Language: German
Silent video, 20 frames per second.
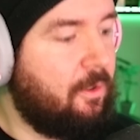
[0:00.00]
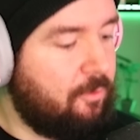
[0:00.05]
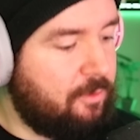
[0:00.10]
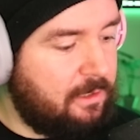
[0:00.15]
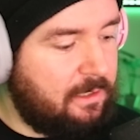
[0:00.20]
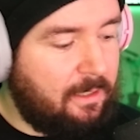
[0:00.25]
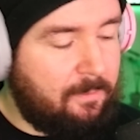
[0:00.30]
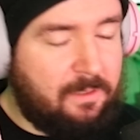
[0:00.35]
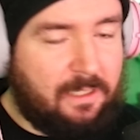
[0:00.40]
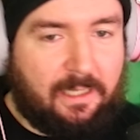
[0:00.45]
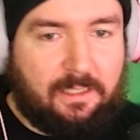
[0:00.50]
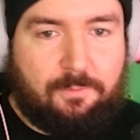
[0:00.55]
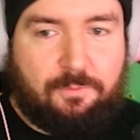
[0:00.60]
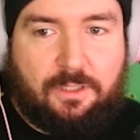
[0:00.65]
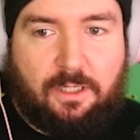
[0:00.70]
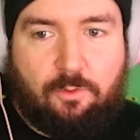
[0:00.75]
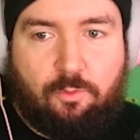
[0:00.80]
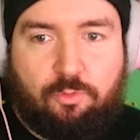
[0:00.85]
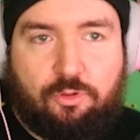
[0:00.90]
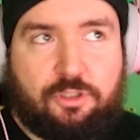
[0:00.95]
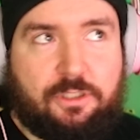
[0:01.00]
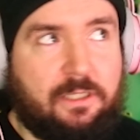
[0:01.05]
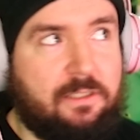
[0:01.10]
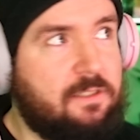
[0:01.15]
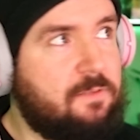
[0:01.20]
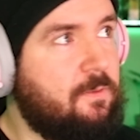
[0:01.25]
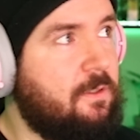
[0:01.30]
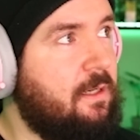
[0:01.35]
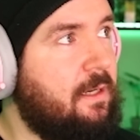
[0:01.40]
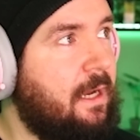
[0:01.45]
Und dann haben die an dem Tag umgestellt,
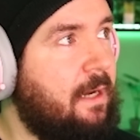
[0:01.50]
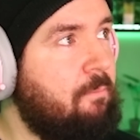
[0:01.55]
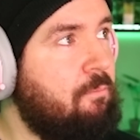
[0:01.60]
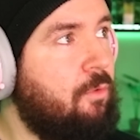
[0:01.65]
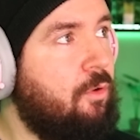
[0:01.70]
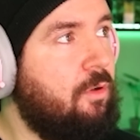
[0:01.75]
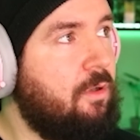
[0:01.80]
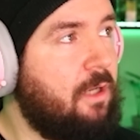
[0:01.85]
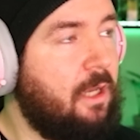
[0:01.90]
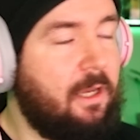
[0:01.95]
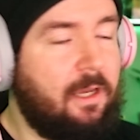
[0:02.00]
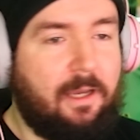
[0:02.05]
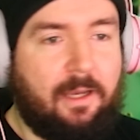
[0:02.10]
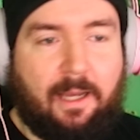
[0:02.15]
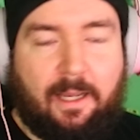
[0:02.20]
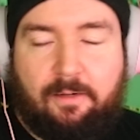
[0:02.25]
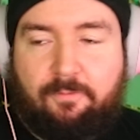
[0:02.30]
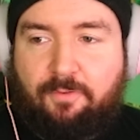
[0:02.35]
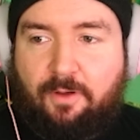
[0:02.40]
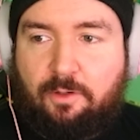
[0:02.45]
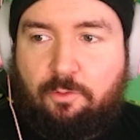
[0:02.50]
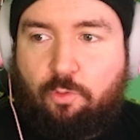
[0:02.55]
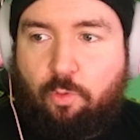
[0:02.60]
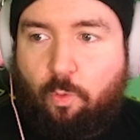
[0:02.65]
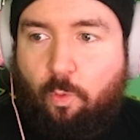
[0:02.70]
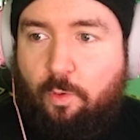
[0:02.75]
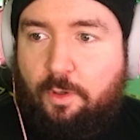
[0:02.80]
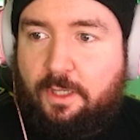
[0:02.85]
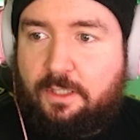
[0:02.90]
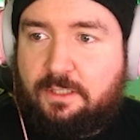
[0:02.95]
dass man in Hamburg einfach einen
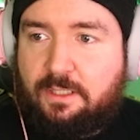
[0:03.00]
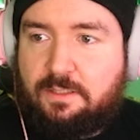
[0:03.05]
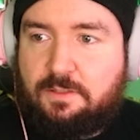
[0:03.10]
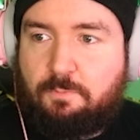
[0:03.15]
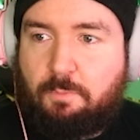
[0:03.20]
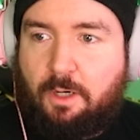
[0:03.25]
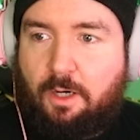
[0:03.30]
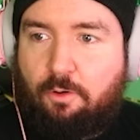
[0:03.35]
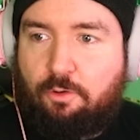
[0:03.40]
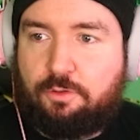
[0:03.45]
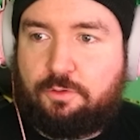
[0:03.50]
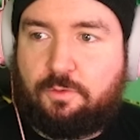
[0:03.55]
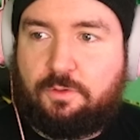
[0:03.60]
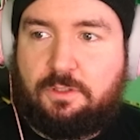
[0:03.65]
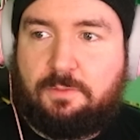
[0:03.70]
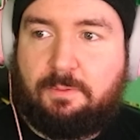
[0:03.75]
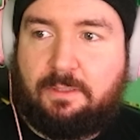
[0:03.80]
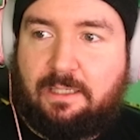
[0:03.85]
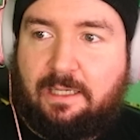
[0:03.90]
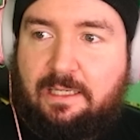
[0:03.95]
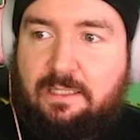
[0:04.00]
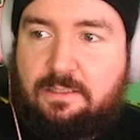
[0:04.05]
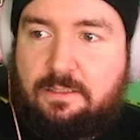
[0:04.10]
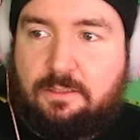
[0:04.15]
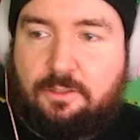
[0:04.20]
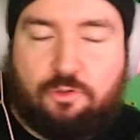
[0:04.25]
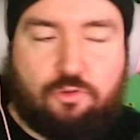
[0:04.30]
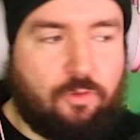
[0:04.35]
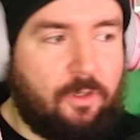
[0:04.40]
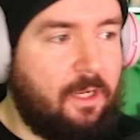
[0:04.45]
Corona-Test braucht. Und ich bin
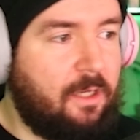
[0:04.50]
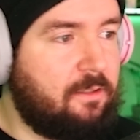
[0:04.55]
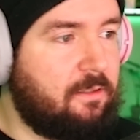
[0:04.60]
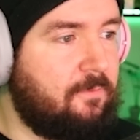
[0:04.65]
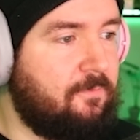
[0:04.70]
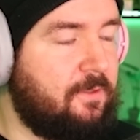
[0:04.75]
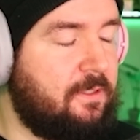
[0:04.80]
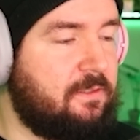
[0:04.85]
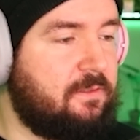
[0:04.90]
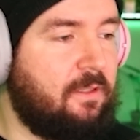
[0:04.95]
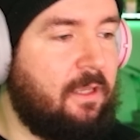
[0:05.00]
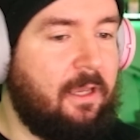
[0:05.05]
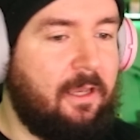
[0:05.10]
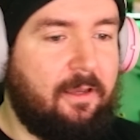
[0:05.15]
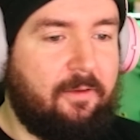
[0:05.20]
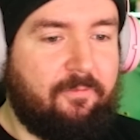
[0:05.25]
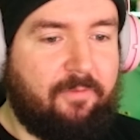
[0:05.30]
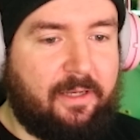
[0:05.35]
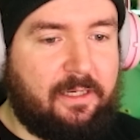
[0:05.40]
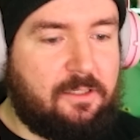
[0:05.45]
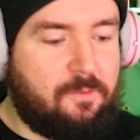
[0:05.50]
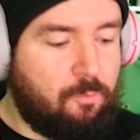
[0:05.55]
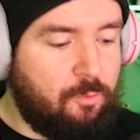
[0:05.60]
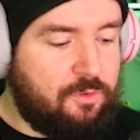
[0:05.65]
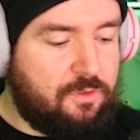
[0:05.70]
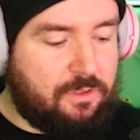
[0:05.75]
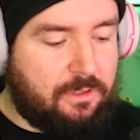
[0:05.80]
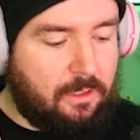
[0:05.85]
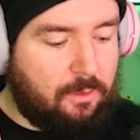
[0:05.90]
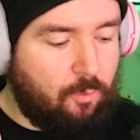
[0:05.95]
richtig getriggert gewesen, weil ich
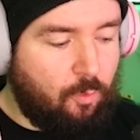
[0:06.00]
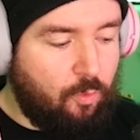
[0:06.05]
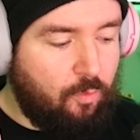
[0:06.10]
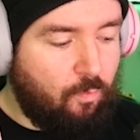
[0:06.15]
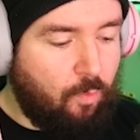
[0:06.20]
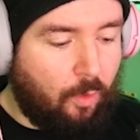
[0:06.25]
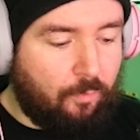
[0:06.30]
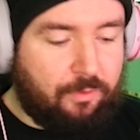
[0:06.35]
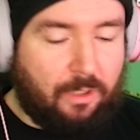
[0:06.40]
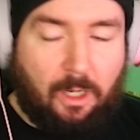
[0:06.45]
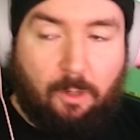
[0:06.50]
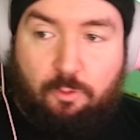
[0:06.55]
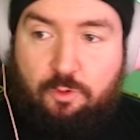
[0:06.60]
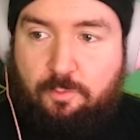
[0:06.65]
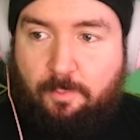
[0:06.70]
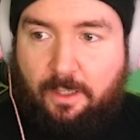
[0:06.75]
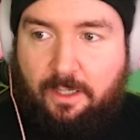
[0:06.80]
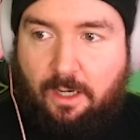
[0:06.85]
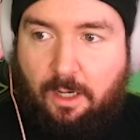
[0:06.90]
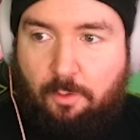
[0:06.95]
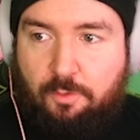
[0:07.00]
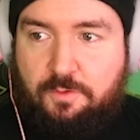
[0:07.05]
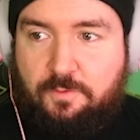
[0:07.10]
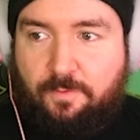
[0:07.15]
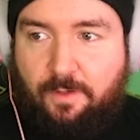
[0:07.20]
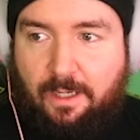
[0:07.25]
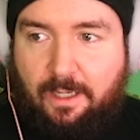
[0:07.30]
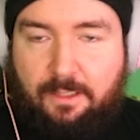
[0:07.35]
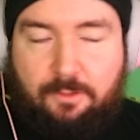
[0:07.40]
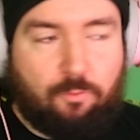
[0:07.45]
musste dann irgendwo auf der Autobahn
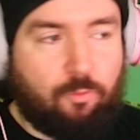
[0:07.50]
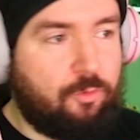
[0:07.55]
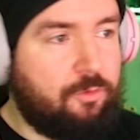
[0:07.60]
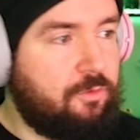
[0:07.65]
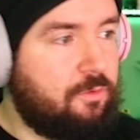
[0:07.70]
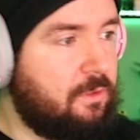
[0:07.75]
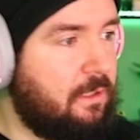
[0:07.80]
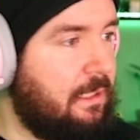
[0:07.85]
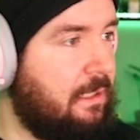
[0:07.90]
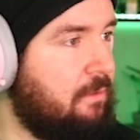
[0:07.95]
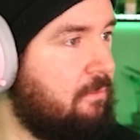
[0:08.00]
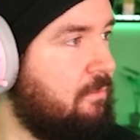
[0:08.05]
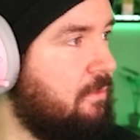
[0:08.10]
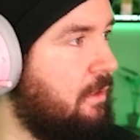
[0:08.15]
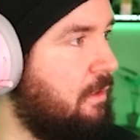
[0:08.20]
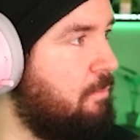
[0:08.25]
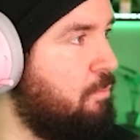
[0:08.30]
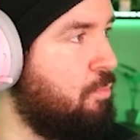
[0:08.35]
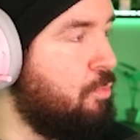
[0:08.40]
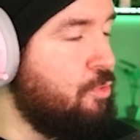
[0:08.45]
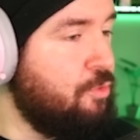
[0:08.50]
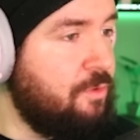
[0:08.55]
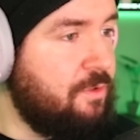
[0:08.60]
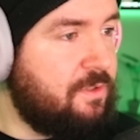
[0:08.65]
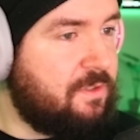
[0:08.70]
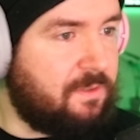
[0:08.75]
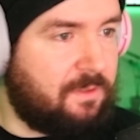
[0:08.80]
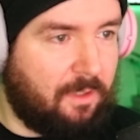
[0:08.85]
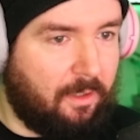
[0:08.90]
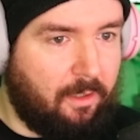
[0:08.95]
rausfahren und in
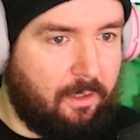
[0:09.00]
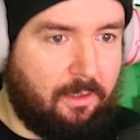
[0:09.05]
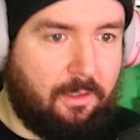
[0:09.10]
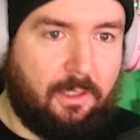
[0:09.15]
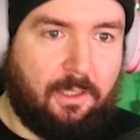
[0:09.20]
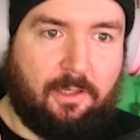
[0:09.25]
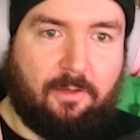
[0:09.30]
Münster